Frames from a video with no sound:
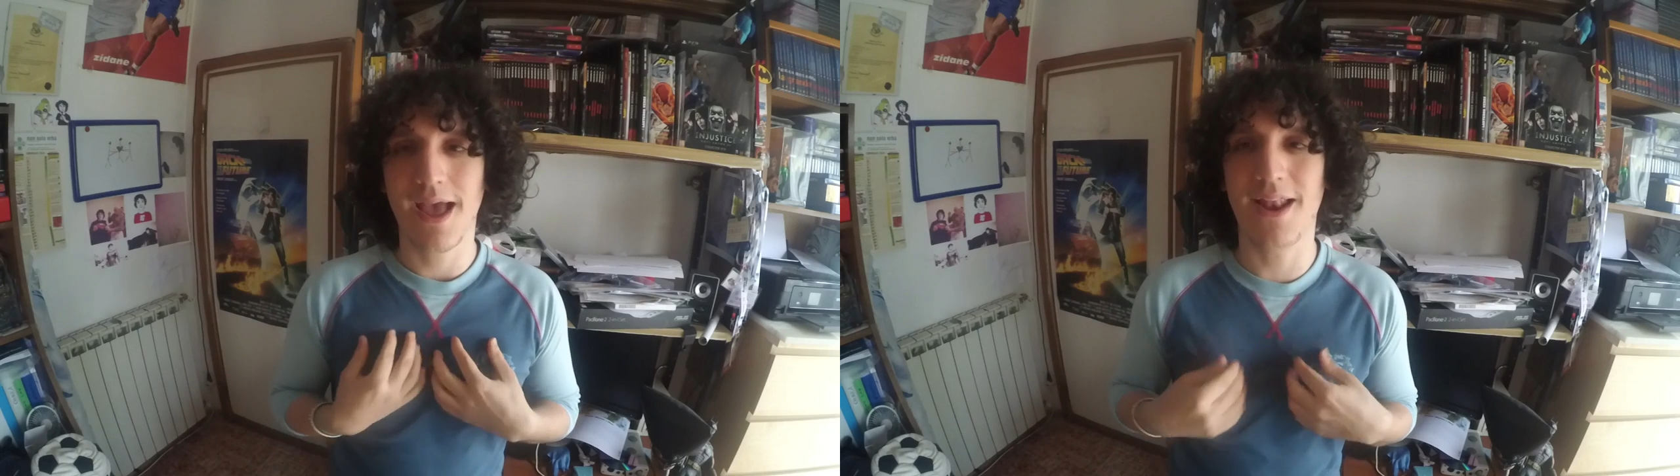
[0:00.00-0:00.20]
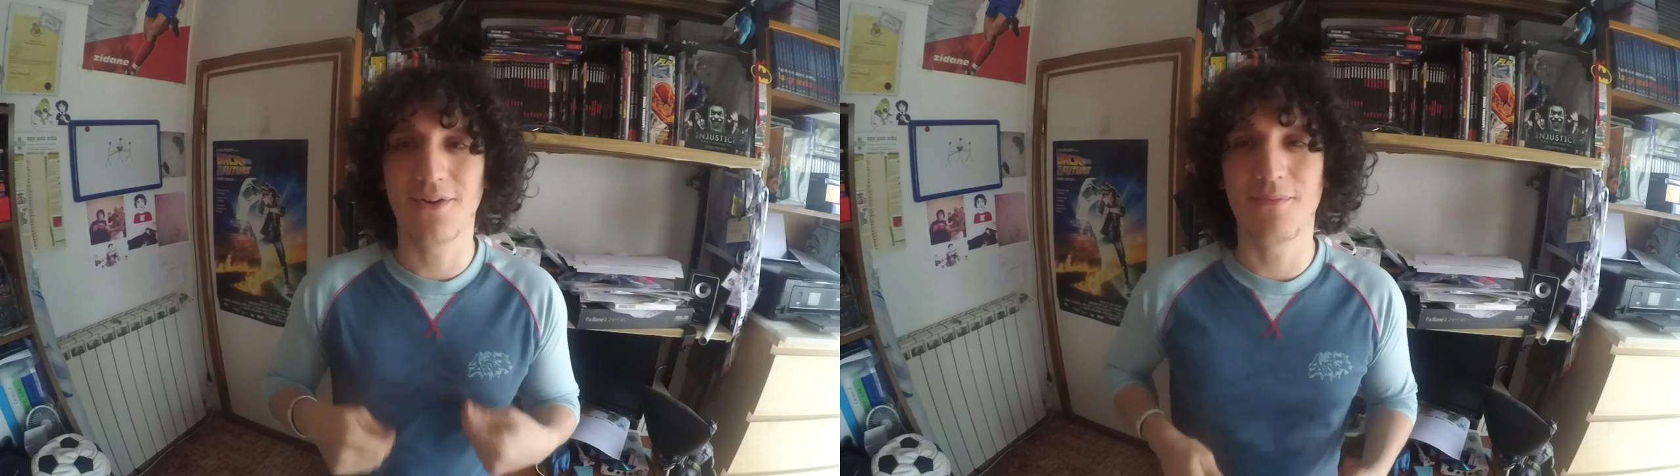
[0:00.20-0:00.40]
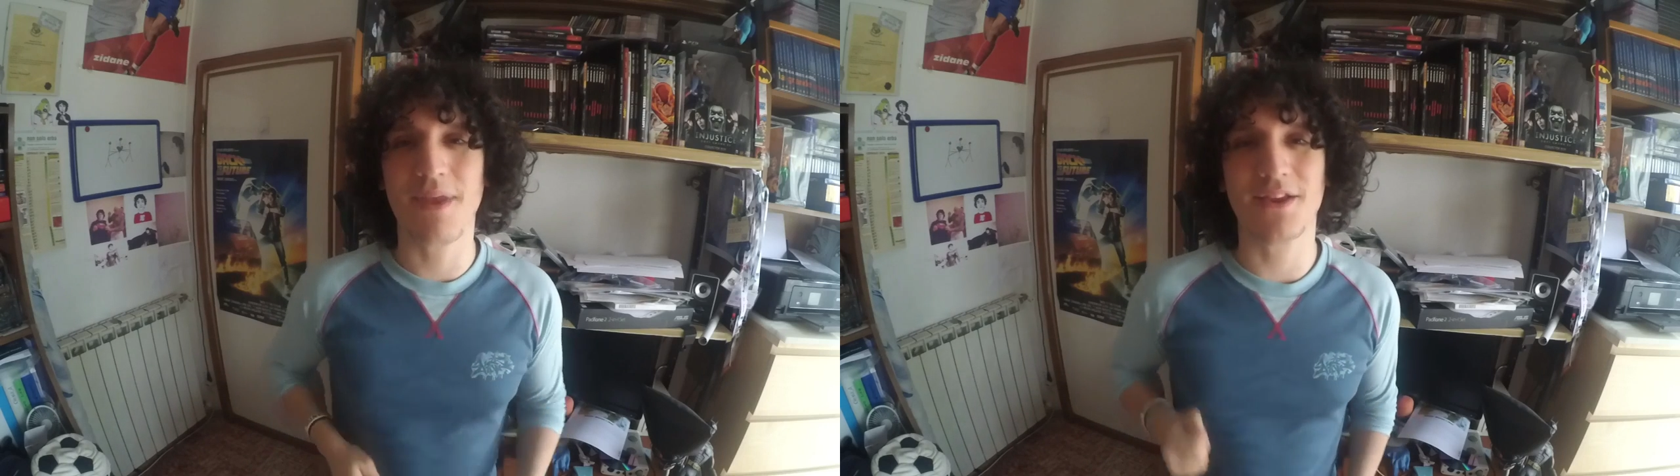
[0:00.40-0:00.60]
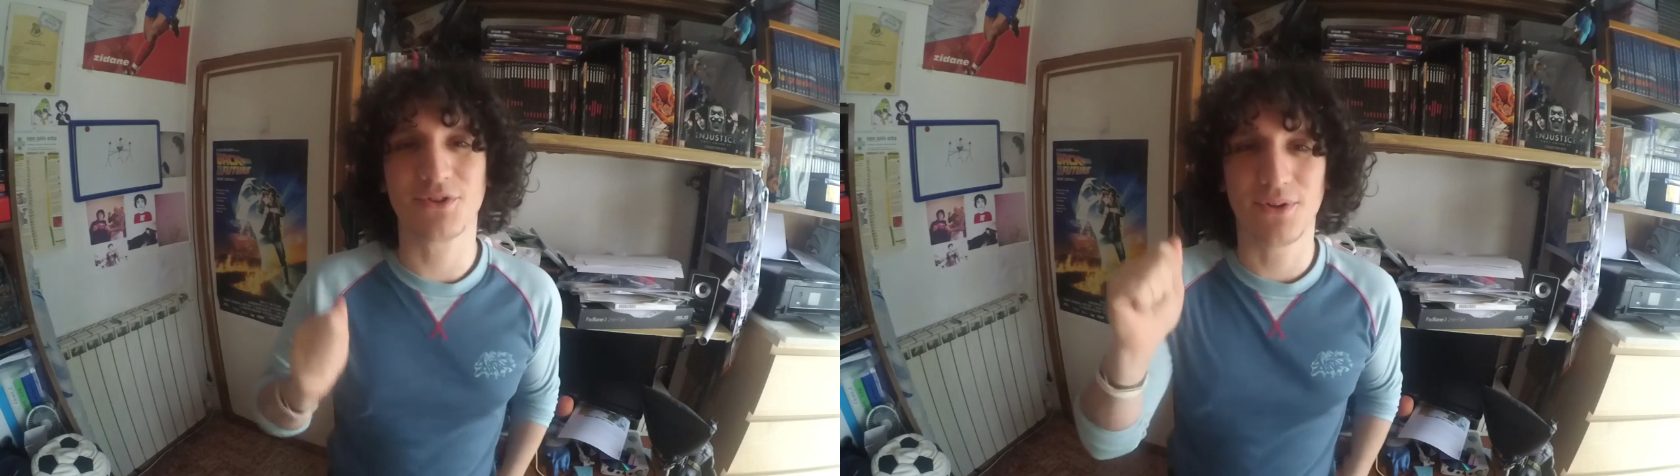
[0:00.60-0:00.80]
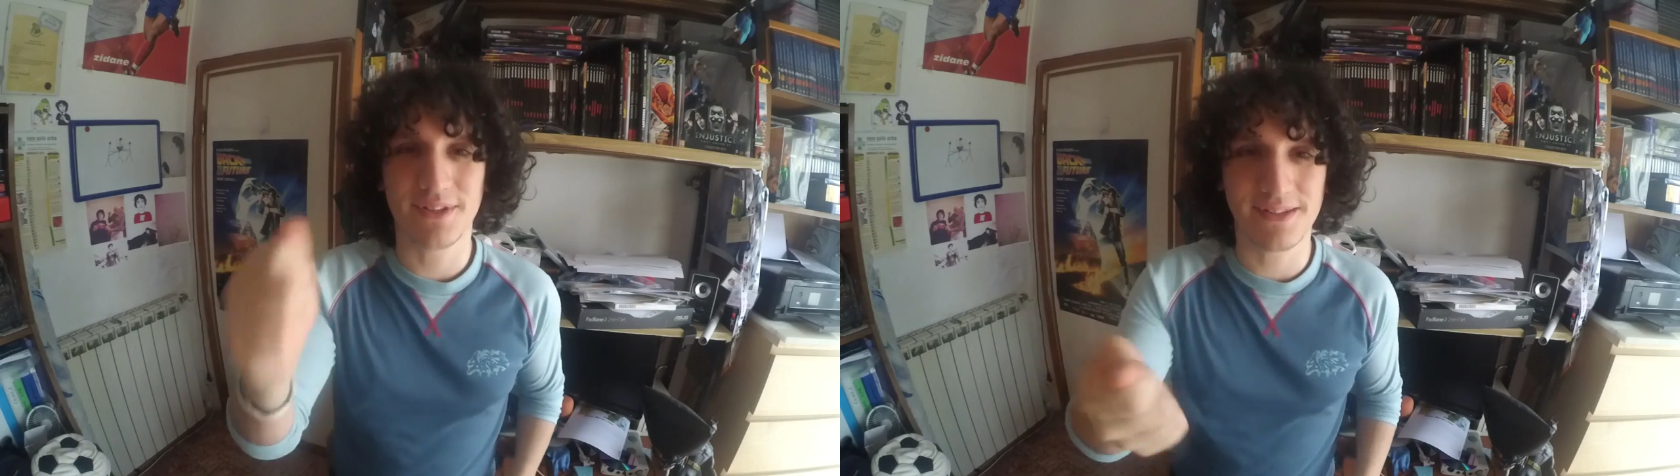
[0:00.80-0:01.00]
erano i miei
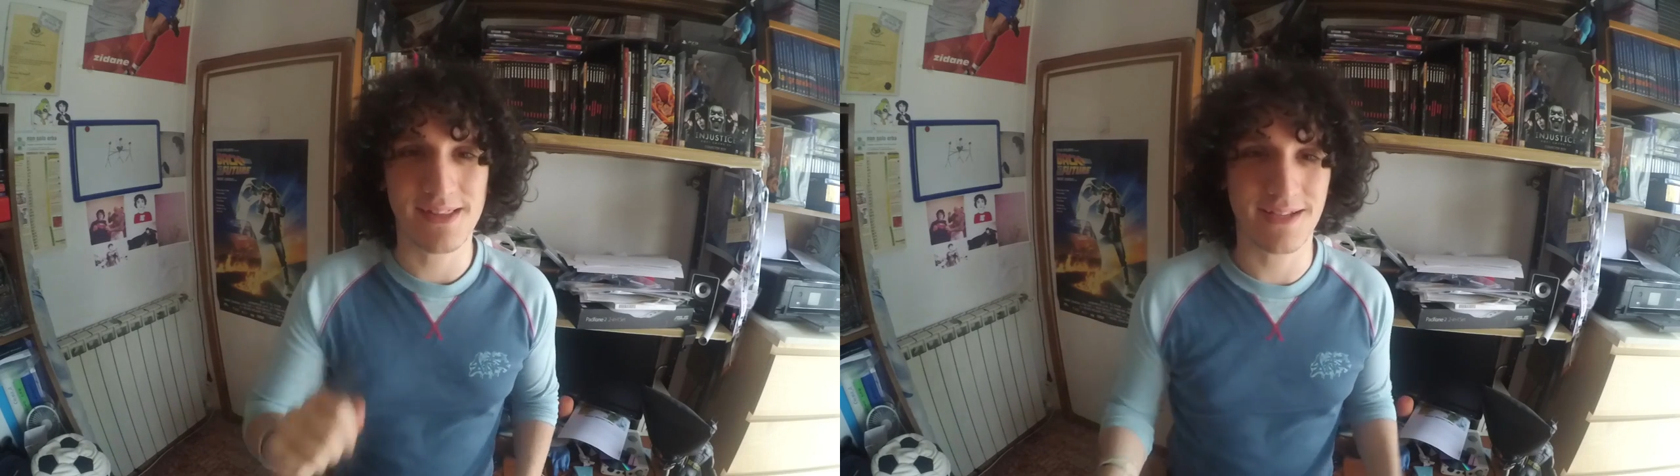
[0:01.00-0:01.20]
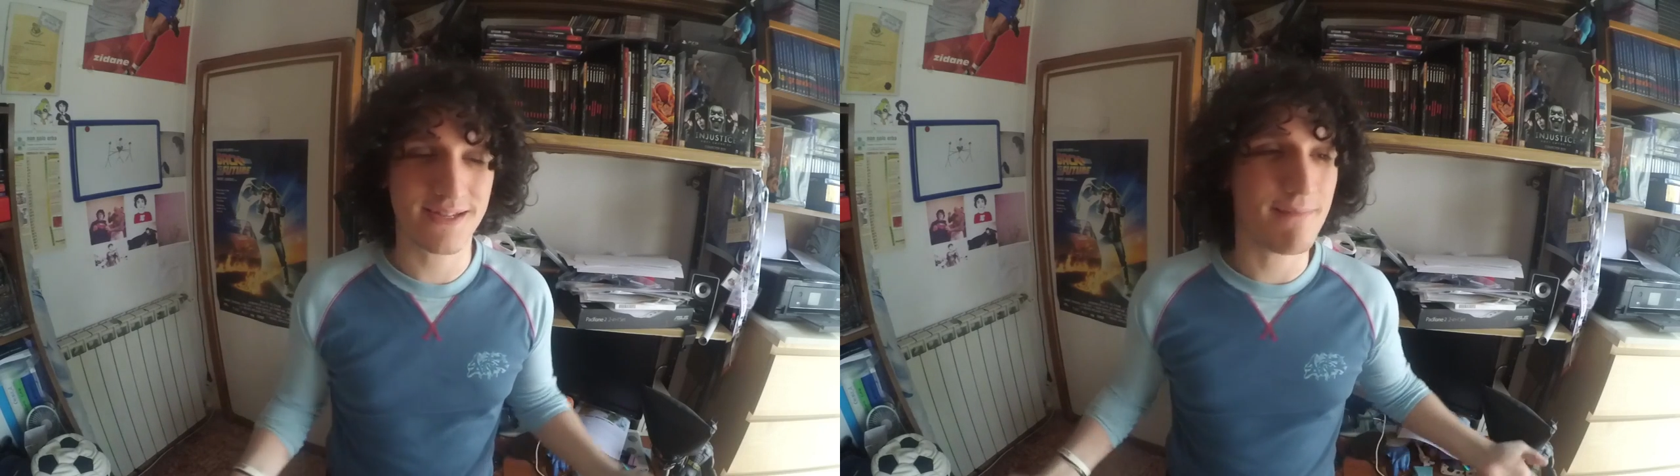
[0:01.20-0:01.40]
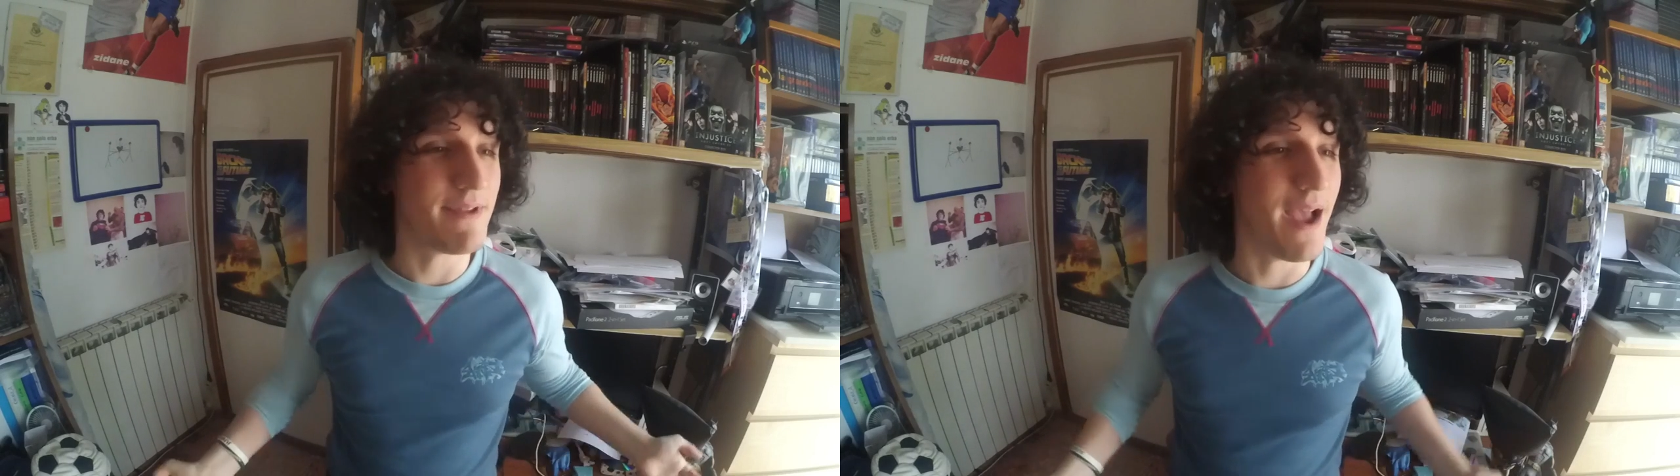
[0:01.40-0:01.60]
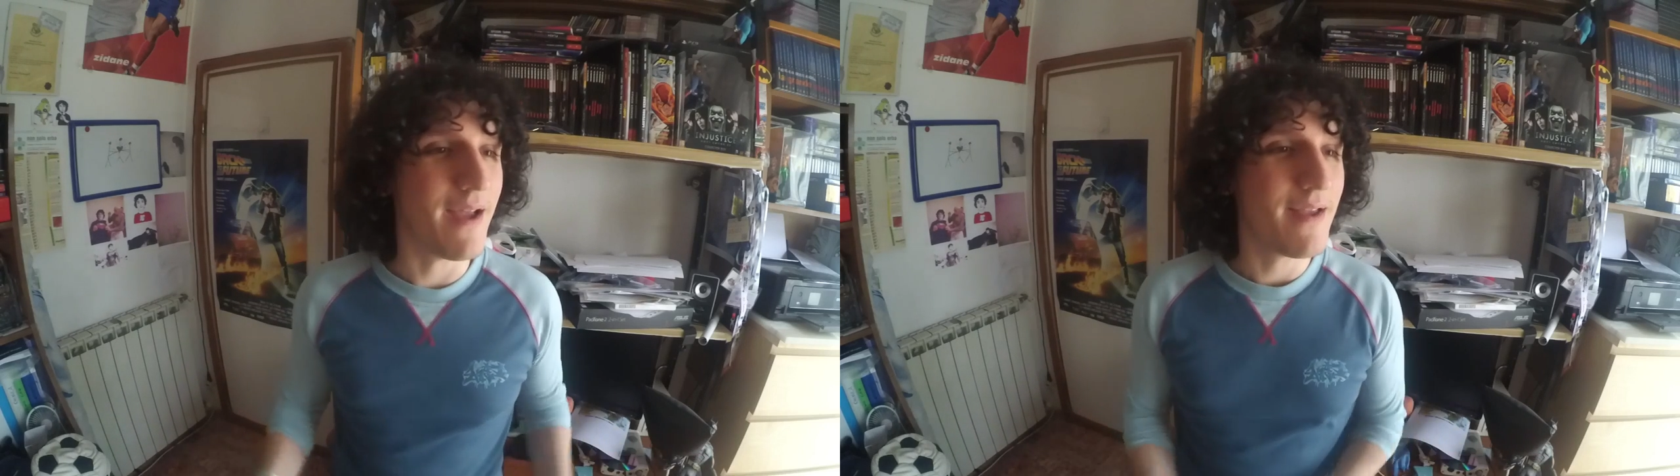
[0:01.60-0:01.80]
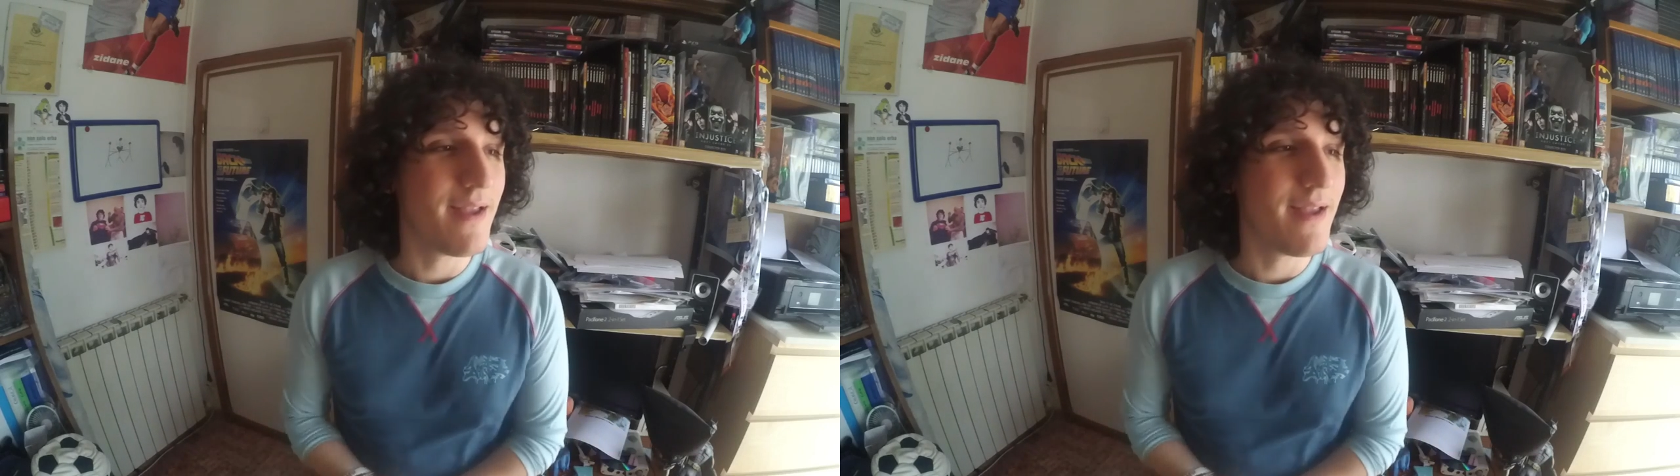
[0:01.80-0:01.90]
soldi di tasca mia